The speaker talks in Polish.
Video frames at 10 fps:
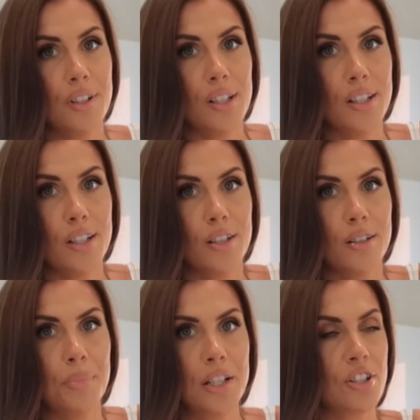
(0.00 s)

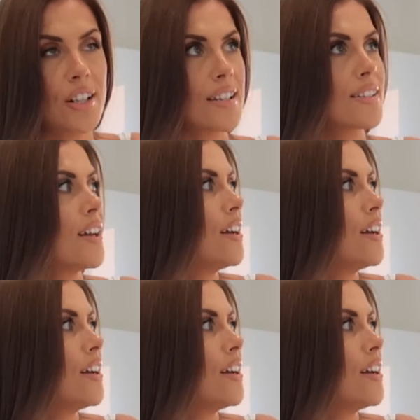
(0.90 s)
W, pierwszy raz